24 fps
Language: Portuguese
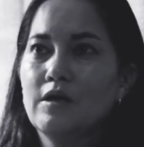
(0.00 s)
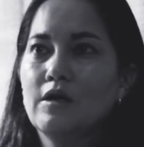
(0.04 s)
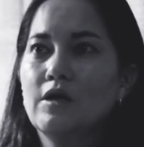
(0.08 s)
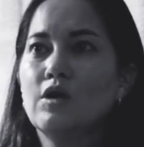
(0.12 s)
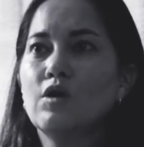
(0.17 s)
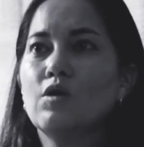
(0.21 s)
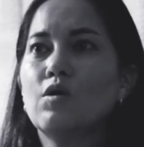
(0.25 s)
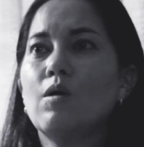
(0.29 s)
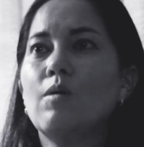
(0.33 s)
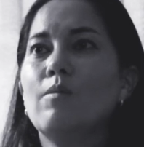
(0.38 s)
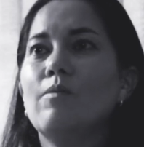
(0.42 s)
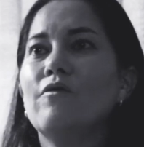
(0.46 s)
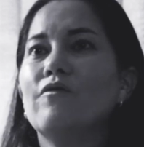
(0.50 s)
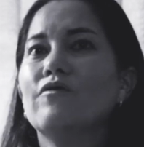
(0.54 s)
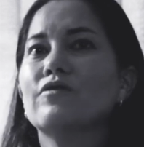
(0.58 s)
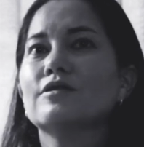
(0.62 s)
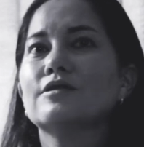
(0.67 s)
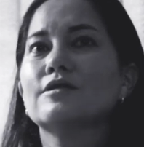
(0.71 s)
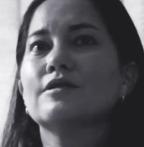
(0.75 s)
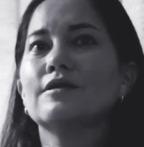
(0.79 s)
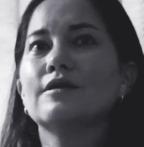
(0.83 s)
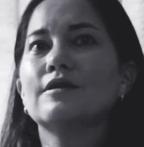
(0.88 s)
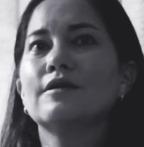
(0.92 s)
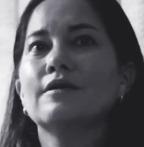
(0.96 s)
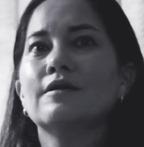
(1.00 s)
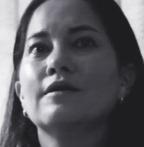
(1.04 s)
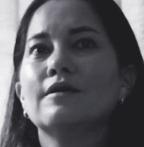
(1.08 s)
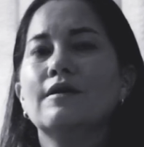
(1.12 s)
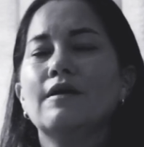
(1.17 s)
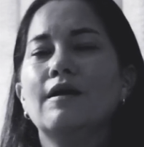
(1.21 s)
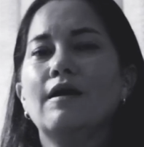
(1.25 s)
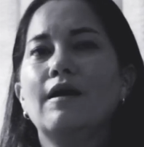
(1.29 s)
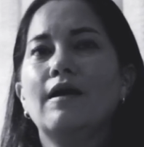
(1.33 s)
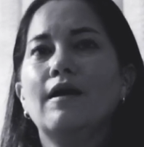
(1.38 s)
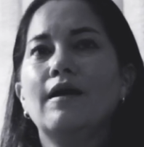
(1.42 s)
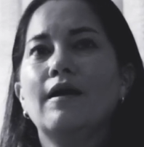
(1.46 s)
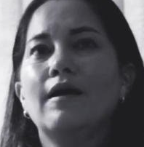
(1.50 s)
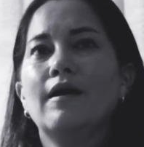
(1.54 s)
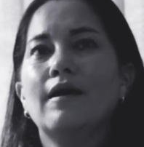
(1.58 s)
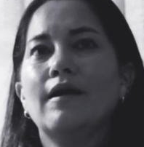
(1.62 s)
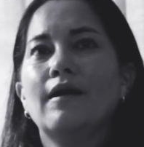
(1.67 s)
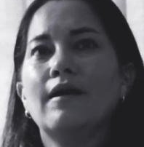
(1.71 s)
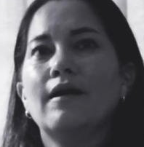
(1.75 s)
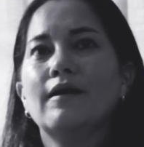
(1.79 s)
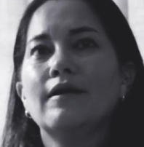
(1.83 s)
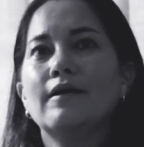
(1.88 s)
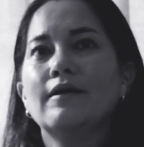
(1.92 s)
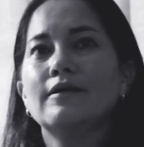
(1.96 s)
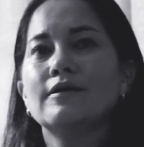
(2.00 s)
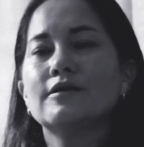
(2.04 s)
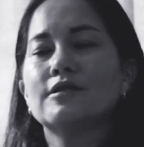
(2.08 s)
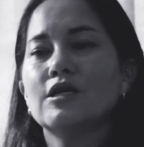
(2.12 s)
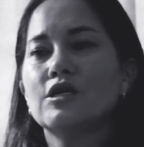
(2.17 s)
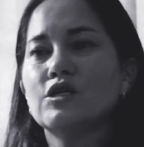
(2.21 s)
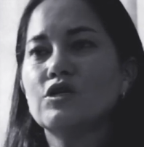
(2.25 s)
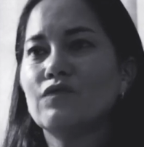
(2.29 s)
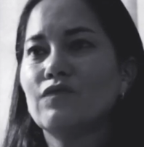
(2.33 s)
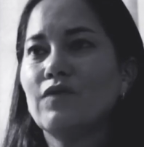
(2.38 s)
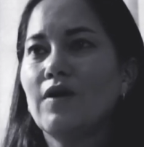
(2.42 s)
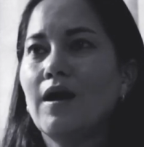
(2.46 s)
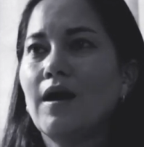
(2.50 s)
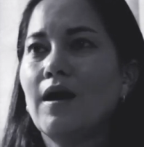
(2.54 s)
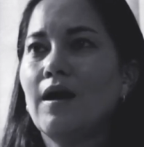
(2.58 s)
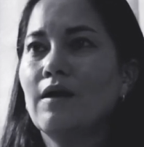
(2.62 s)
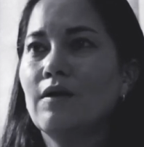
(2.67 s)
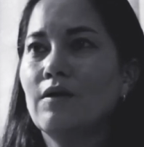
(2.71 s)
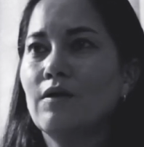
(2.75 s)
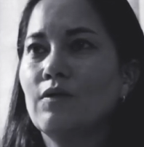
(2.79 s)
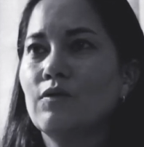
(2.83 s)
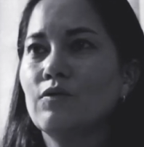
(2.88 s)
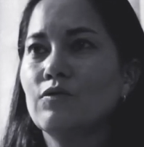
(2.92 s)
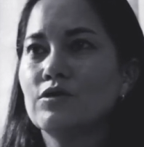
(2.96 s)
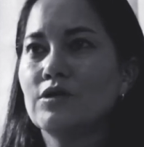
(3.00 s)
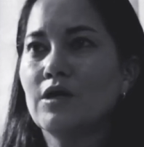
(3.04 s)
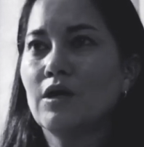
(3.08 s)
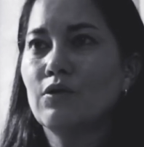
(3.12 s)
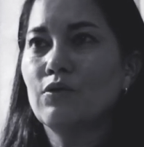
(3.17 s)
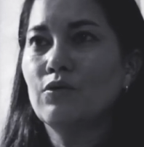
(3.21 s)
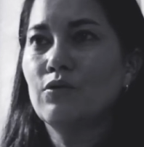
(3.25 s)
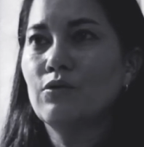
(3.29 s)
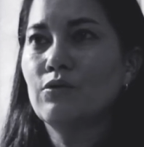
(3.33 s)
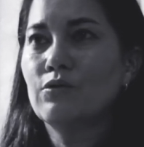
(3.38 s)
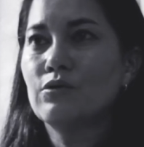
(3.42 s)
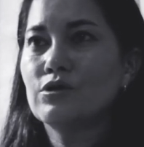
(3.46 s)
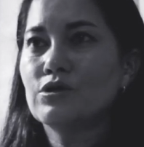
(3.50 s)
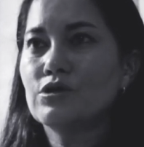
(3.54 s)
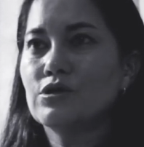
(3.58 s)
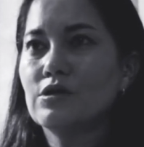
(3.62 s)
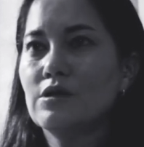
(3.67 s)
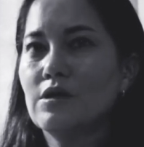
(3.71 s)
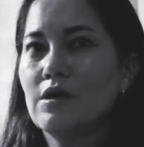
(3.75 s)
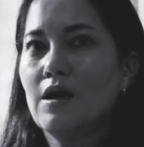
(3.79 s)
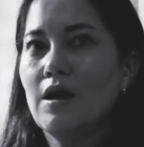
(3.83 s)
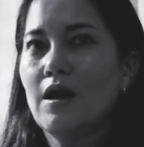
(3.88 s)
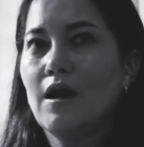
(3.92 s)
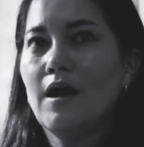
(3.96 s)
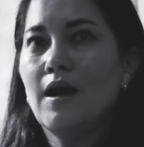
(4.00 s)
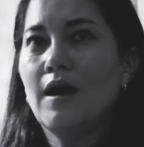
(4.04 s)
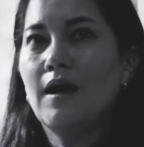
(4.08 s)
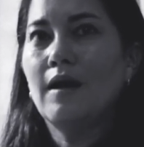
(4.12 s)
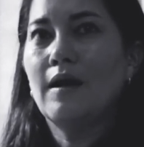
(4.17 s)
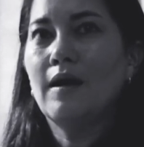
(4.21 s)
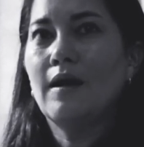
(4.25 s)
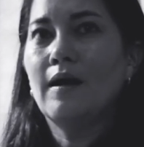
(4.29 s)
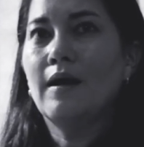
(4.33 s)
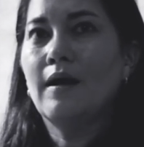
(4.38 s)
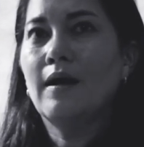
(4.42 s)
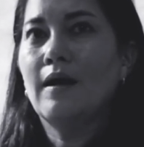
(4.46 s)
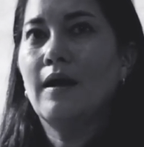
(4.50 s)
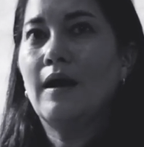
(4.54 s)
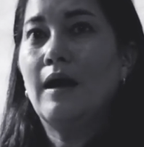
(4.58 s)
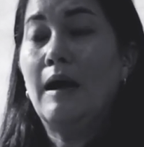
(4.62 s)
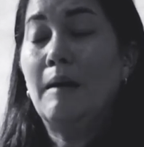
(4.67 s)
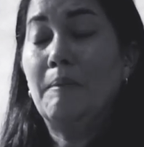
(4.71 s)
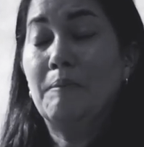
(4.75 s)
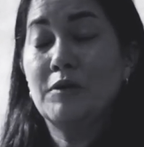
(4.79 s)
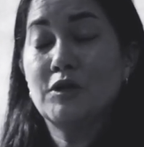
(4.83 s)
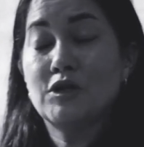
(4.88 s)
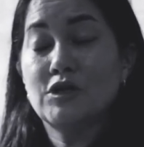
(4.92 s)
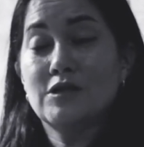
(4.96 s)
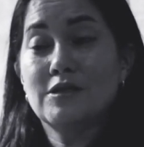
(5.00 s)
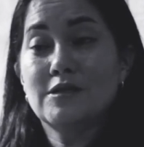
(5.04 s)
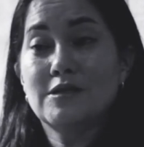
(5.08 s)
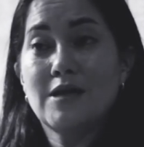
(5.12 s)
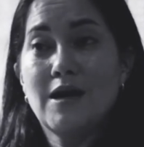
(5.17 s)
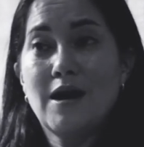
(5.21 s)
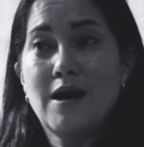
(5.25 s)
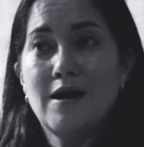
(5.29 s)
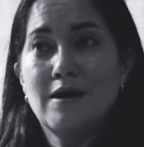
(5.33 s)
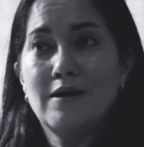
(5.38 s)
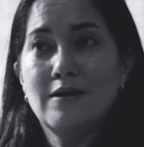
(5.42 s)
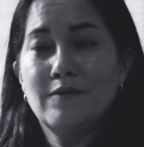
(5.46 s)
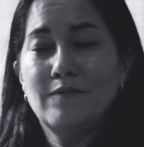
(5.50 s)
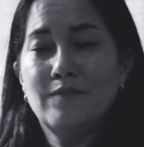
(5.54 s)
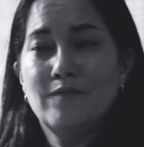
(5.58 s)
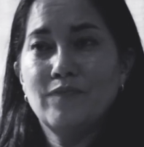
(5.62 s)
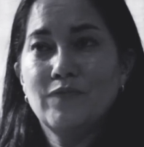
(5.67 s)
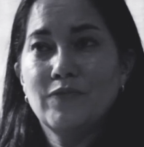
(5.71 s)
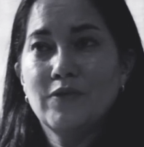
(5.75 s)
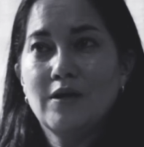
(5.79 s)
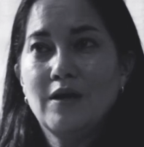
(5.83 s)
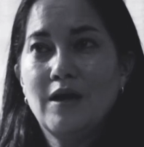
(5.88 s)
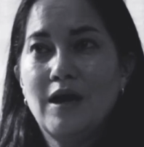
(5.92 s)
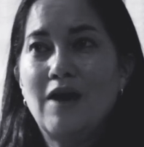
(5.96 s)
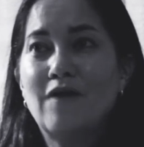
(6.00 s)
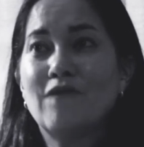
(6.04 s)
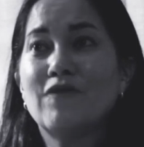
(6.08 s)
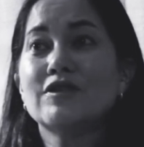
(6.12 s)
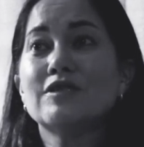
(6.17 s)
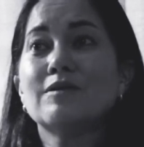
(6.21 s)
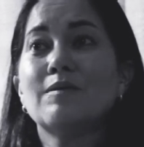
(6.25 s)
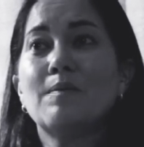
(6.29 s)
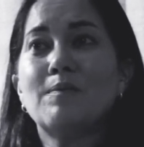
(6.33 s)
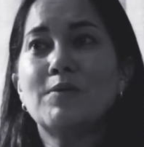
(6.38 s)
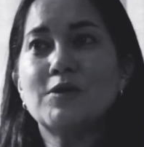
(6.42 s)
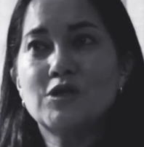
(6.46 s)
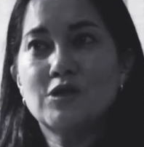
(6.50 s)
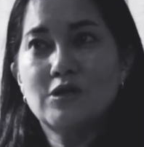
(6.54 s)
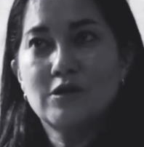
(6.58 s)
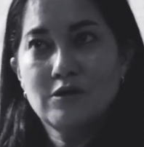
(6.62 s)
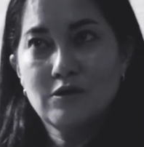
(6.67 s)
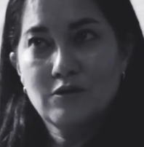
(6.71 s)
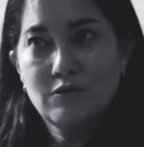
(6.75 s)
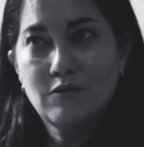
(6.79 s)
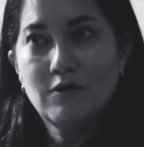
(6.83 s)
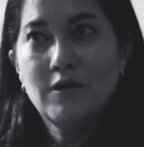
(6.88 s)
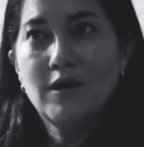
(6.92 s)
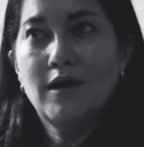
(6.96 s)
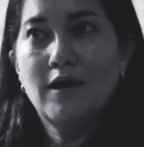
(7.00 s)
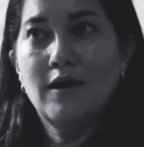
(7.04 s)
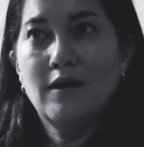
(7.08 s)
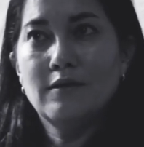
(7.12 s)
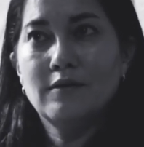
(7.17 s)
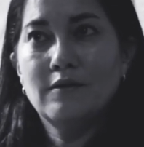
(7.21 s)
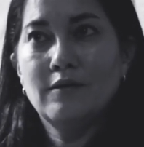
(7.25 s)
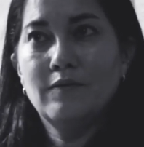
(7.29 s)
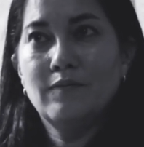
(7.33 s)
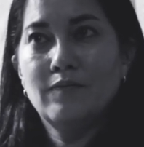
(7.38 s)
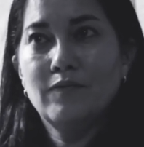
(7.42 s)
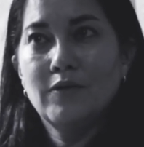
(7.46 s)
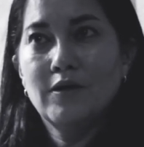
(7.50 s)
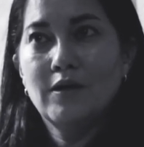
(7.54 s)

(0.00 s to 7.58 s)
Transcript: em como você é, incentivar os alunos a, a pesquisarem, a fazer uma pesquisa correta.